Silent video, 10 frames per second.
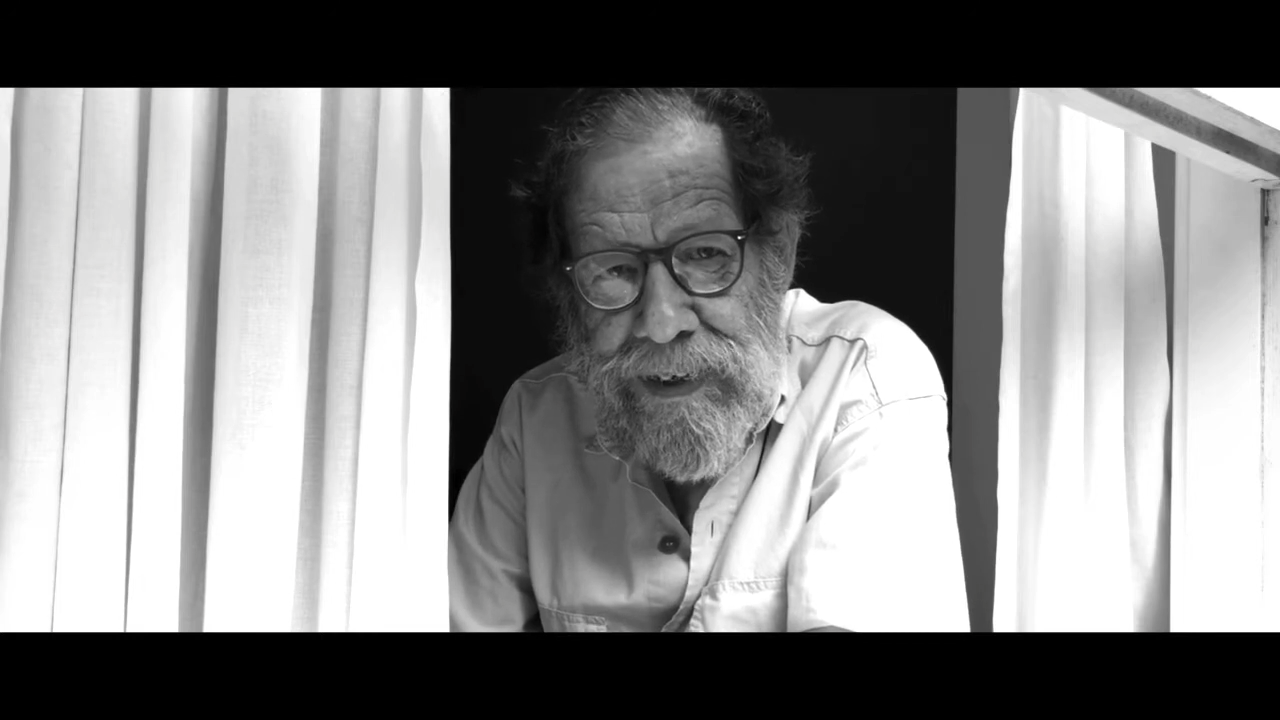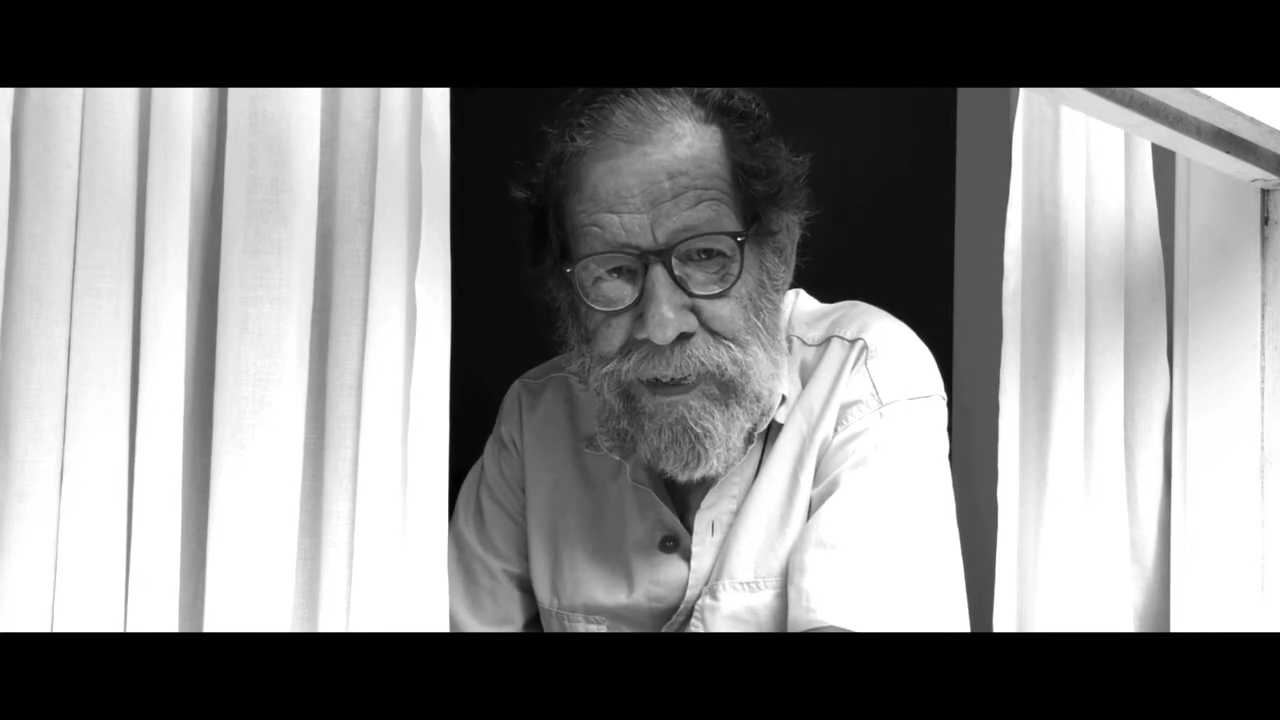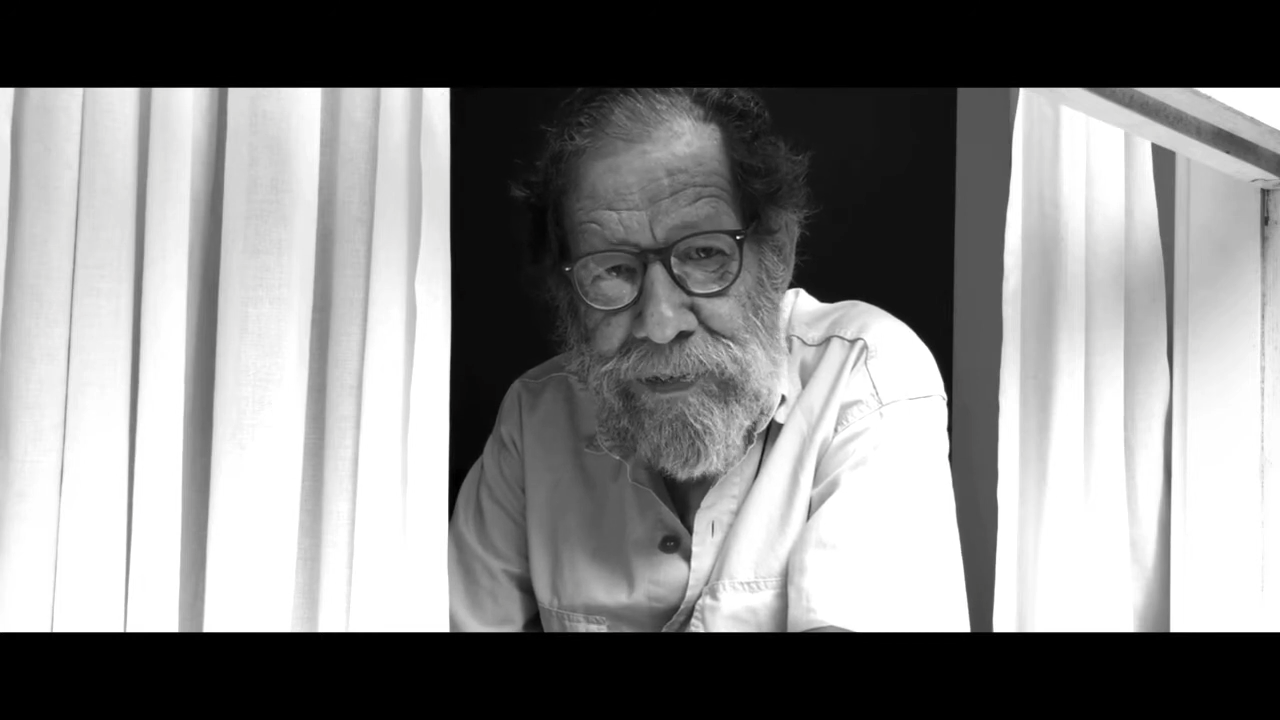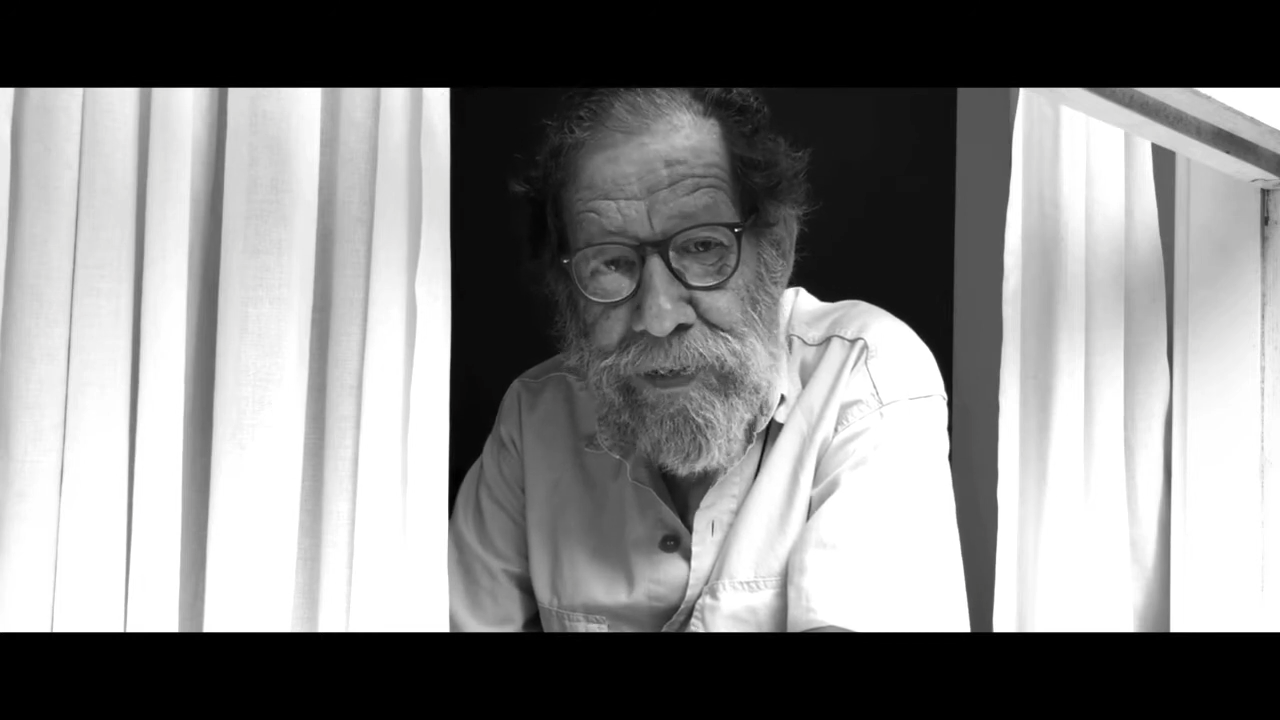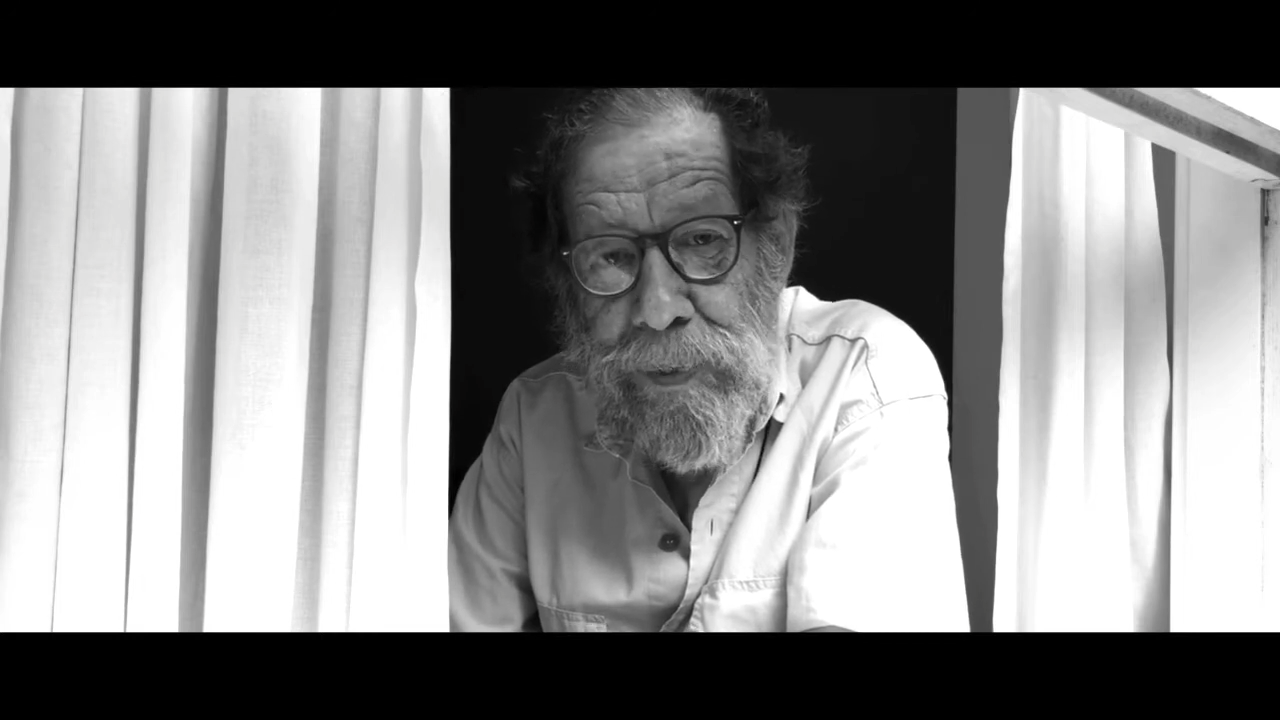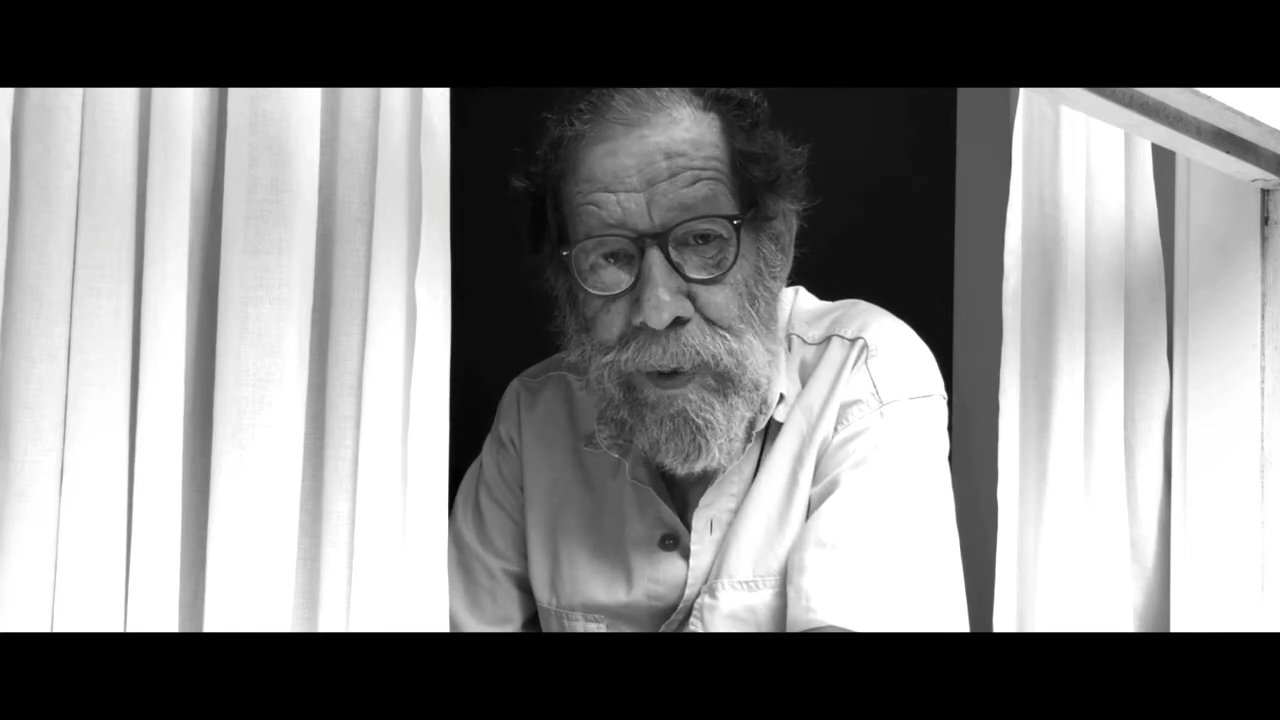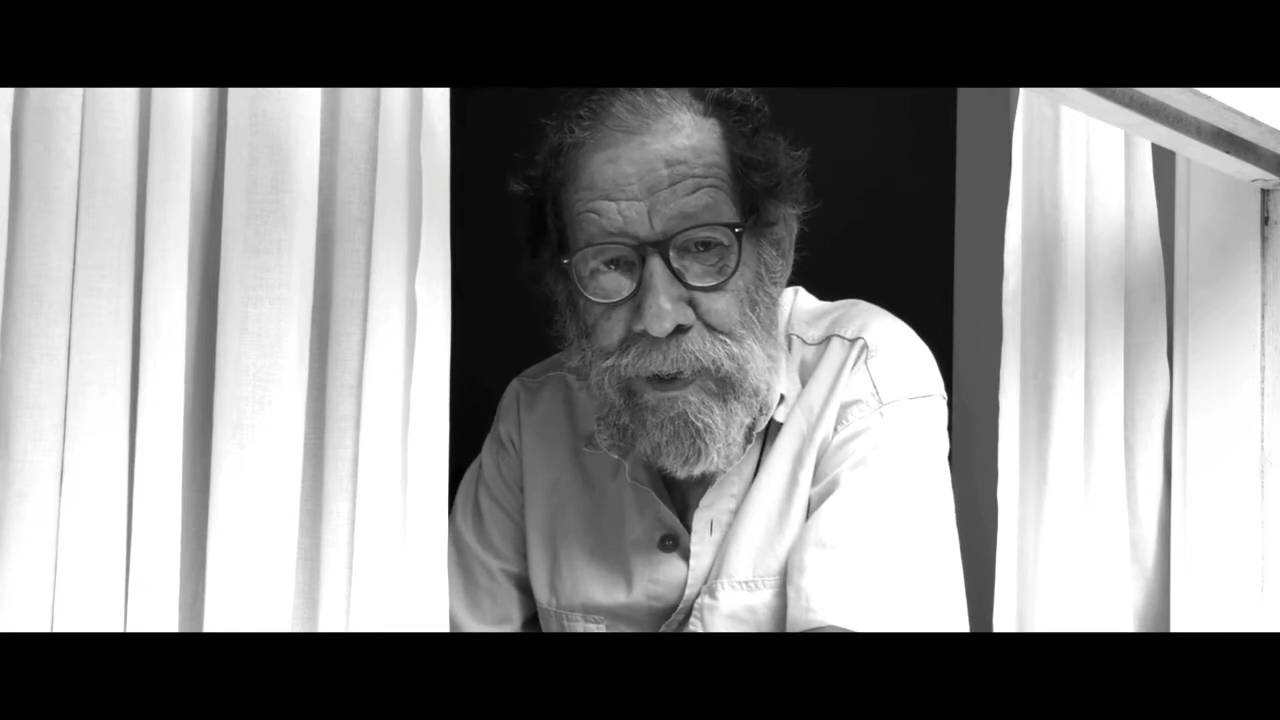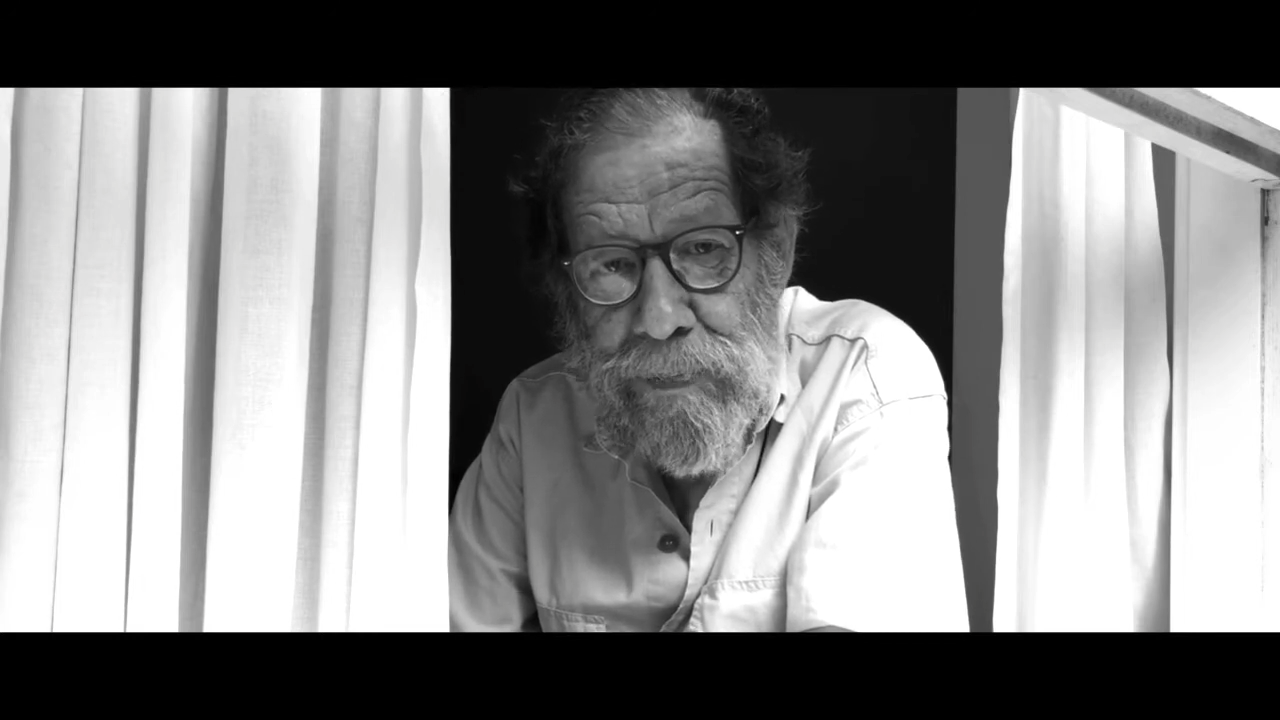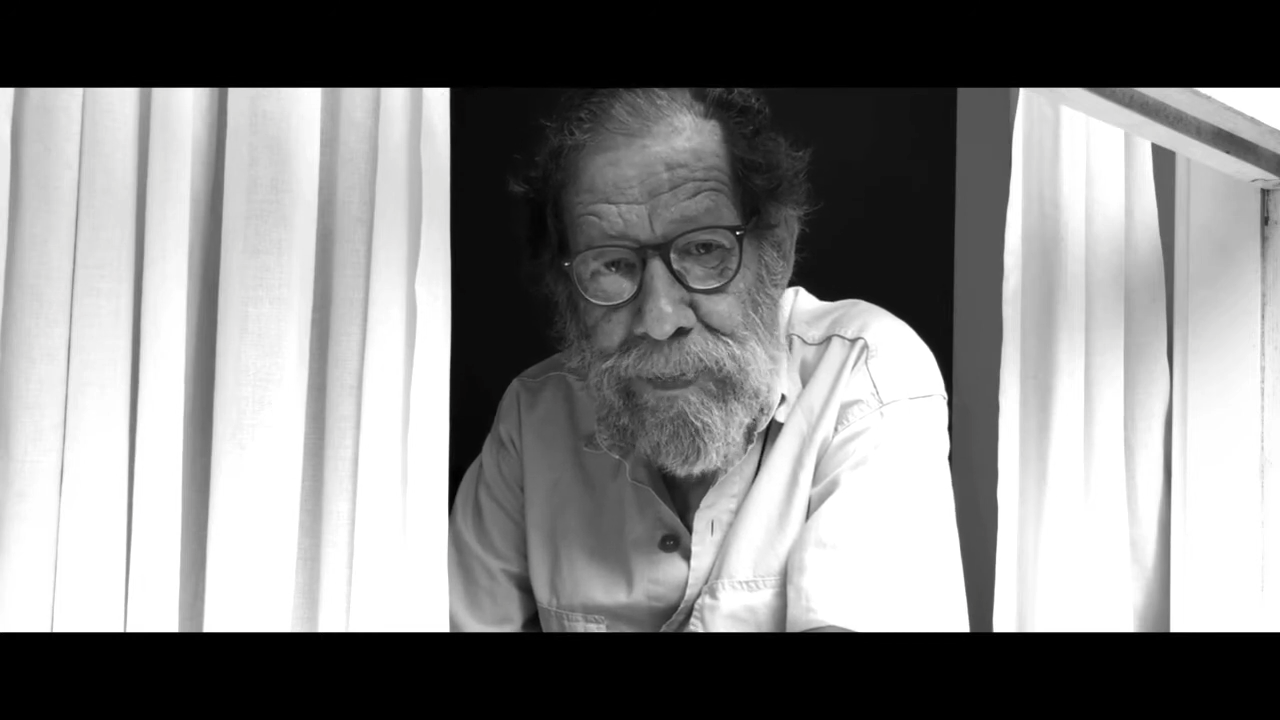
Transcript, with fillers: Jerome